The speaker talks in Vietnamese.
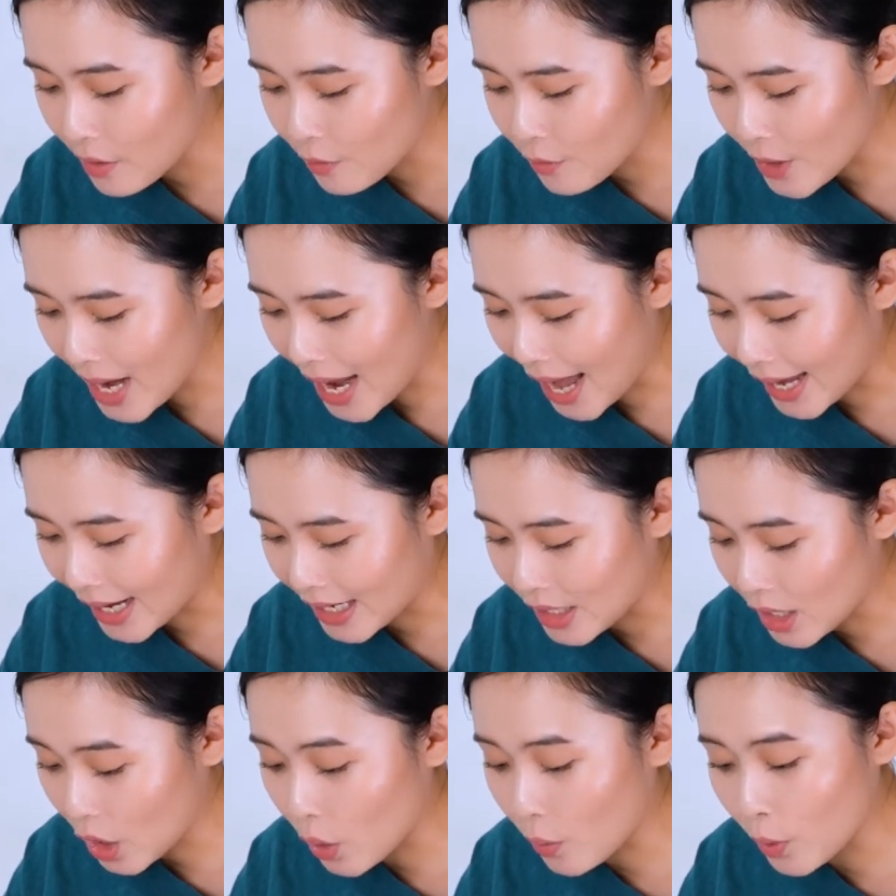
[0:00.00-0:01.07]
Với lại
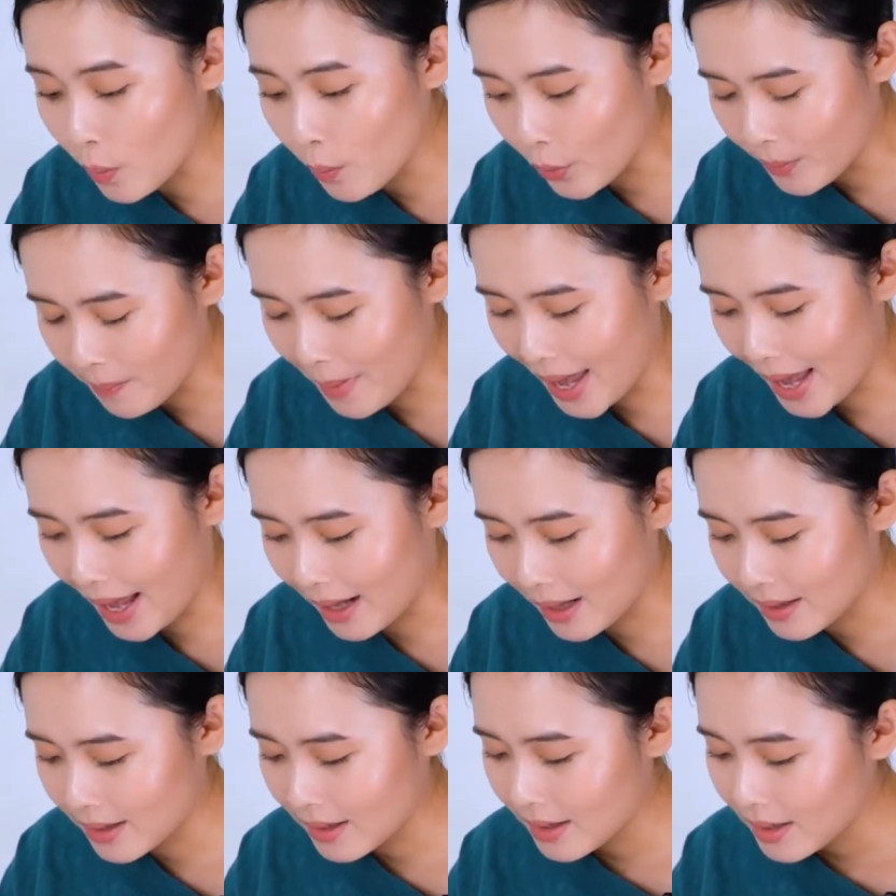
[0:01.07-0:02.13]
nó không có muối mè.
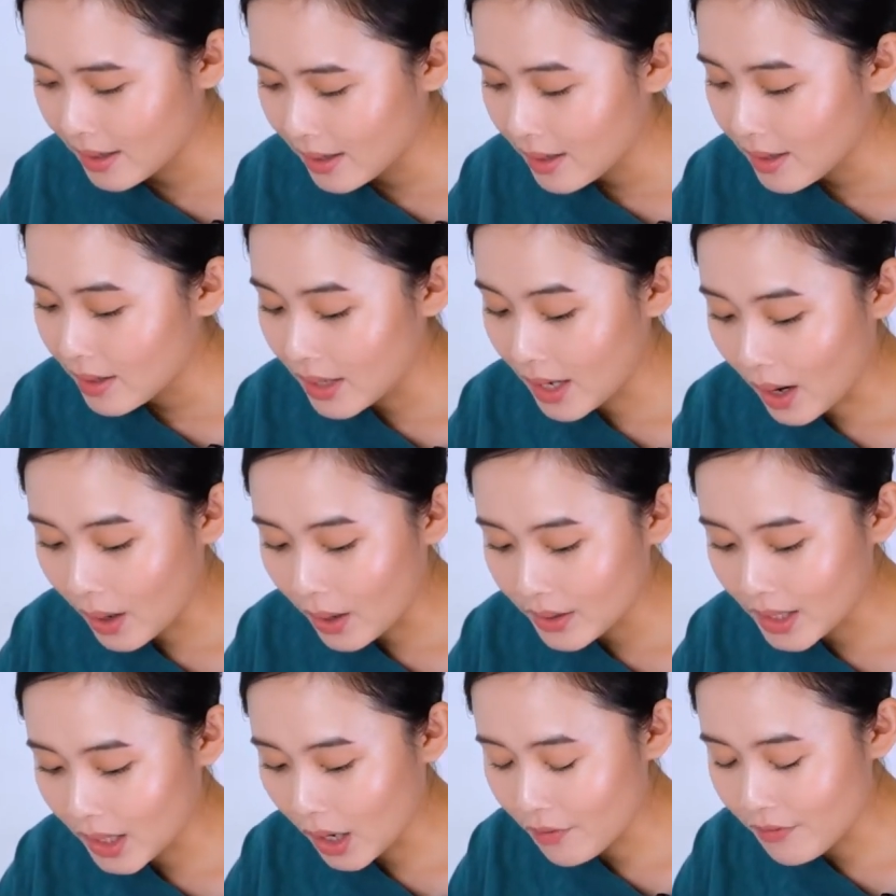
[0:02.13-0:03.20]
Nó
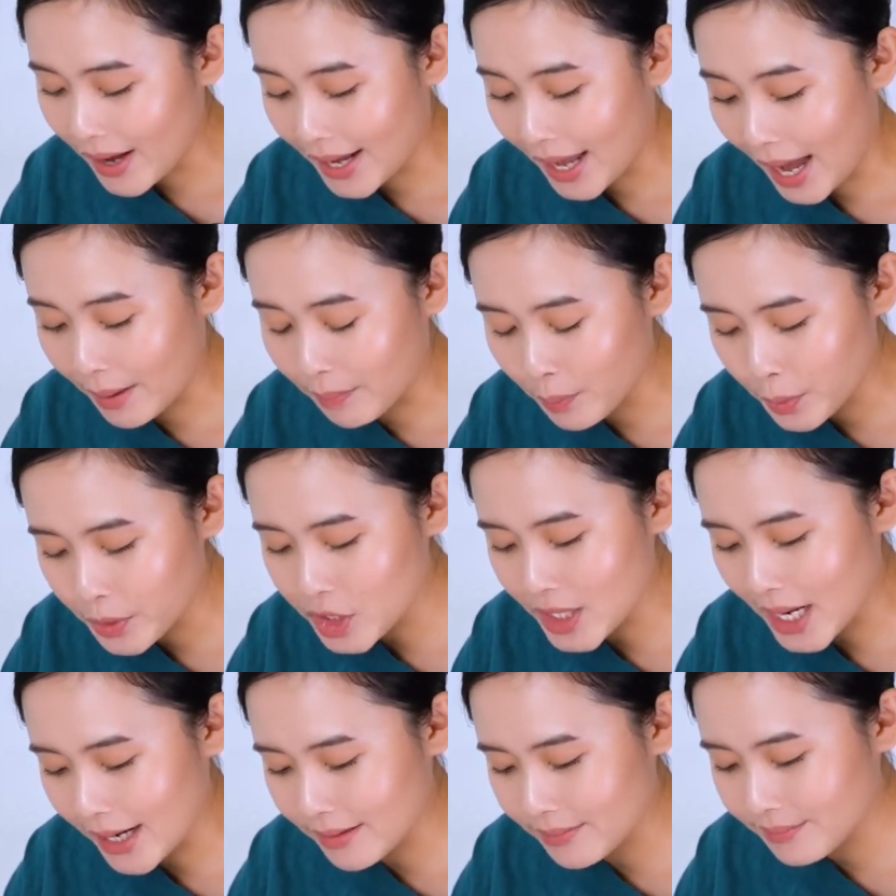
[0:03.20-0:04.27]
chỉ có vài hạt muối
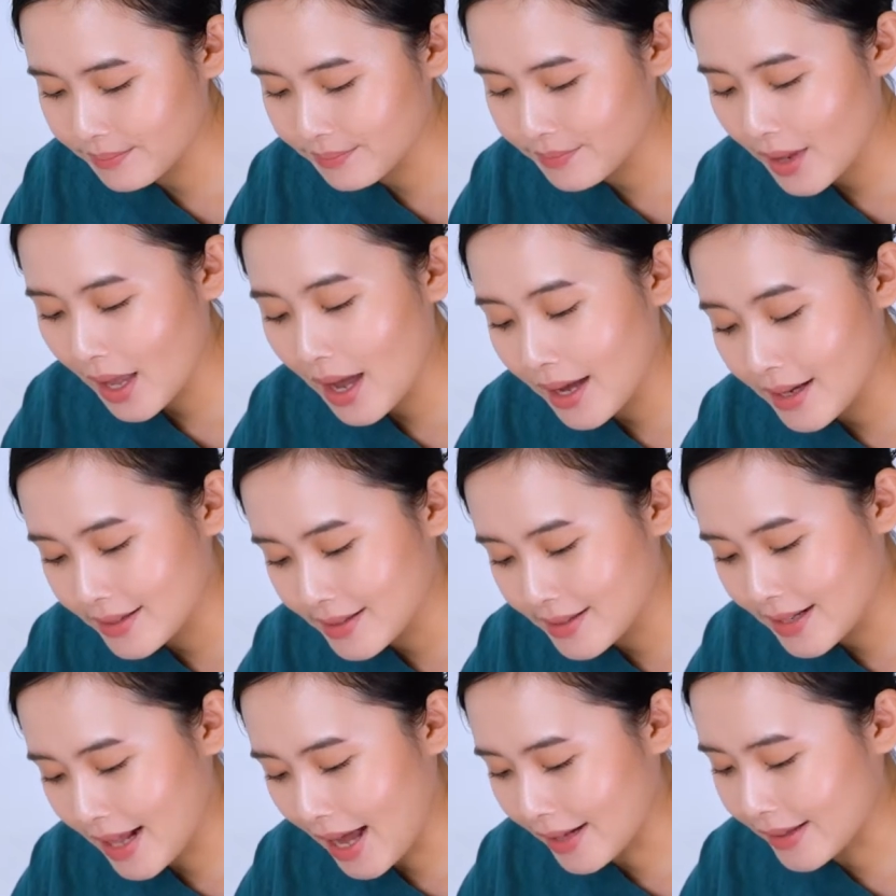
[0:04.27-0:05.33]
trắng.
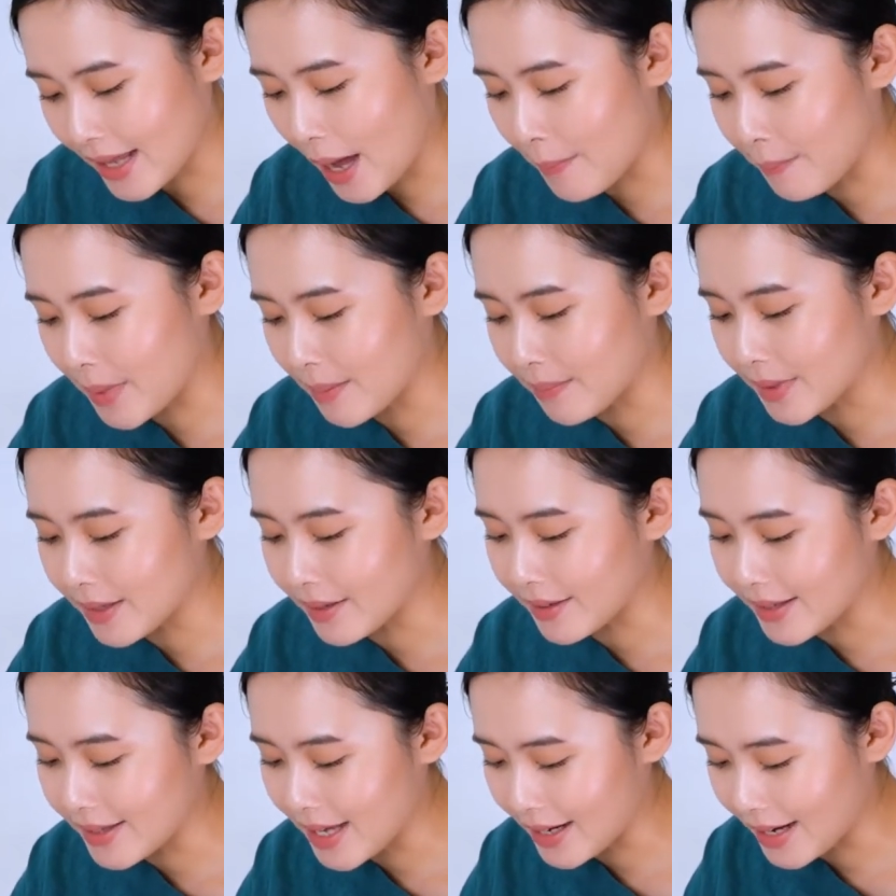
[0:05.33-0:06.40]
Siddhartha mỉm
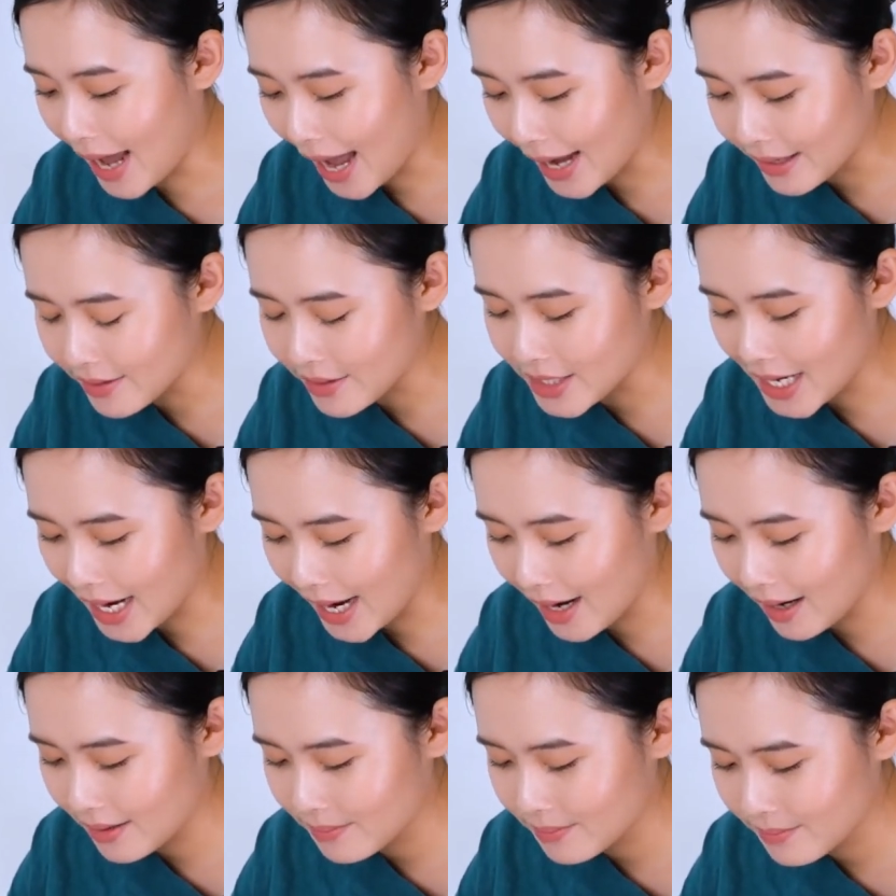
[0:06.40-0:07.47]
cười nhìn hai đứa
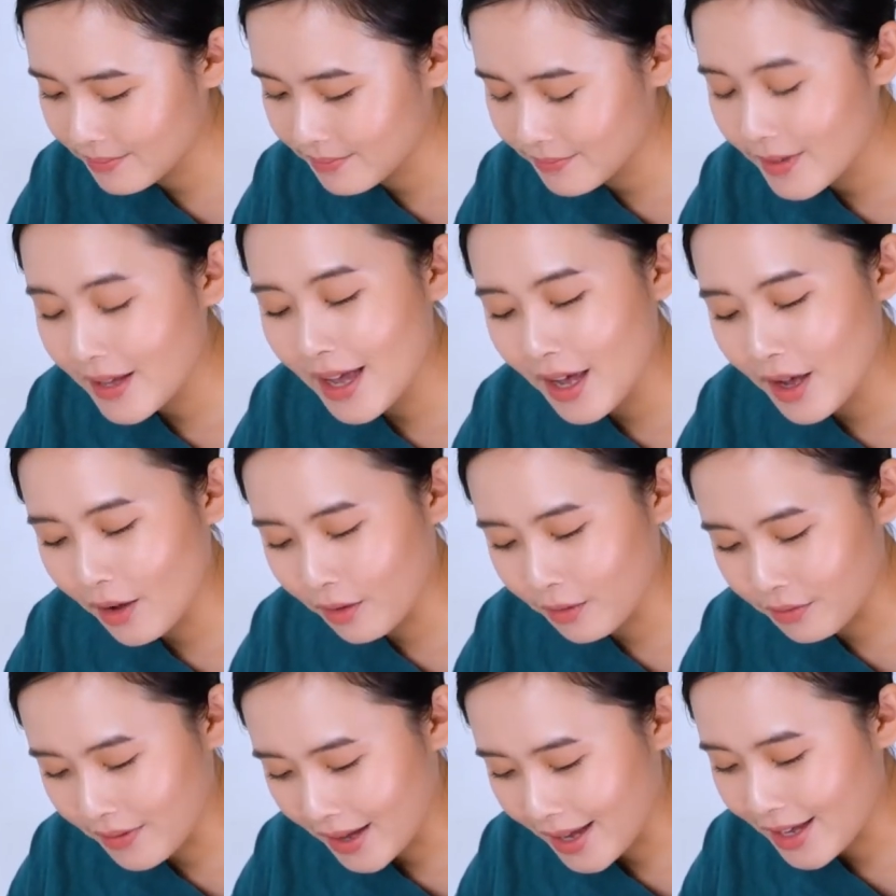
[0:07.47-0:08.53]
trẻ.
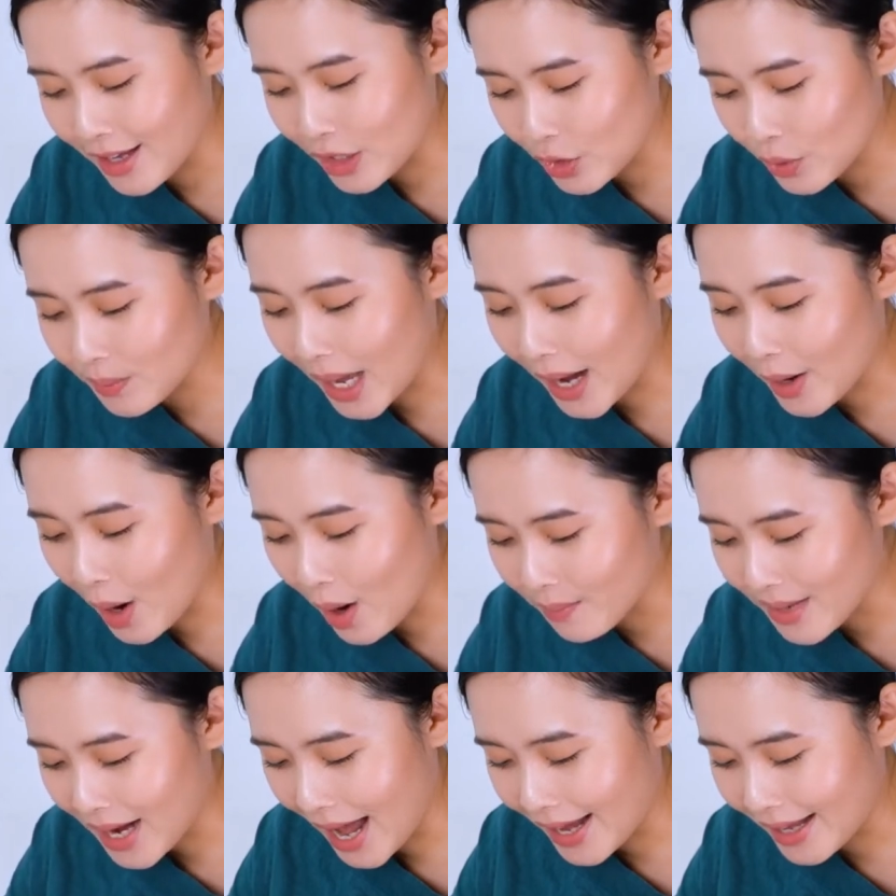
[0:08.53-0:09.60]
Vậy chúng ta
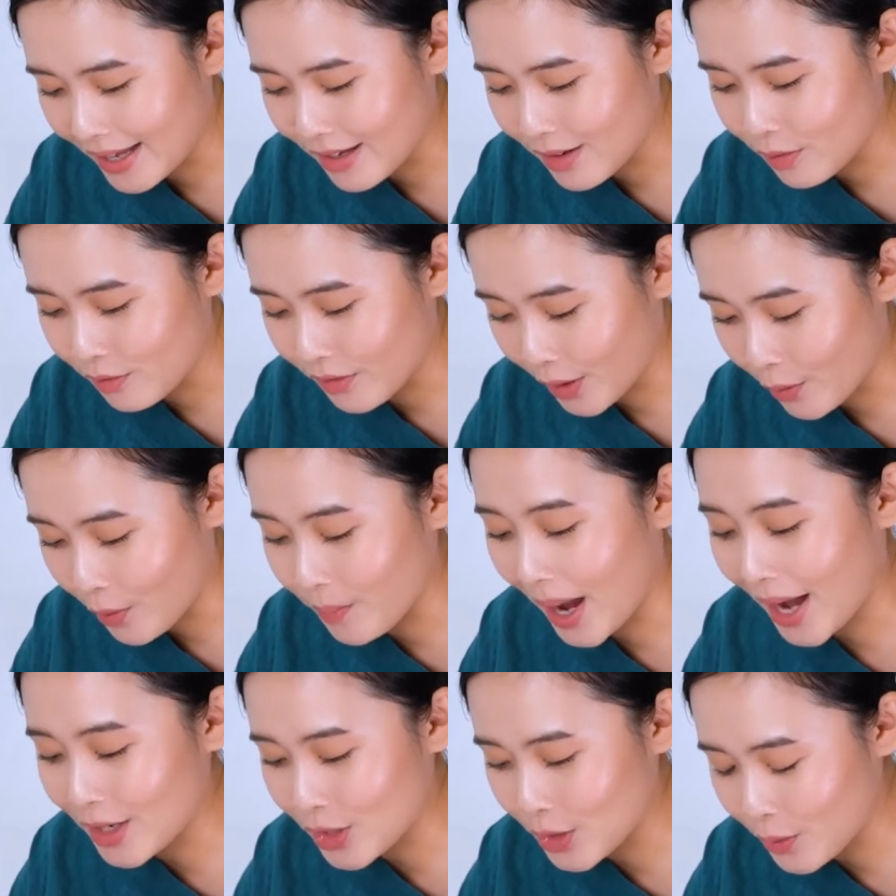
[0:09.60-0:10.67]
gom lại và cùng
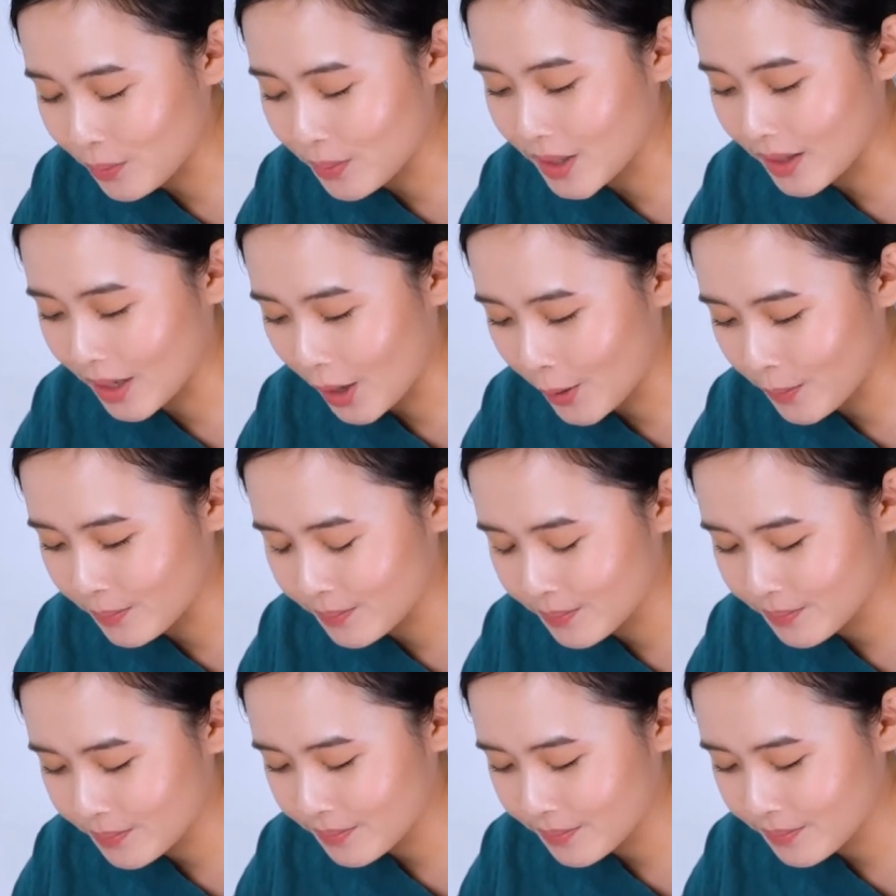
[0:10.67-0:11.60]
ăn chung được không?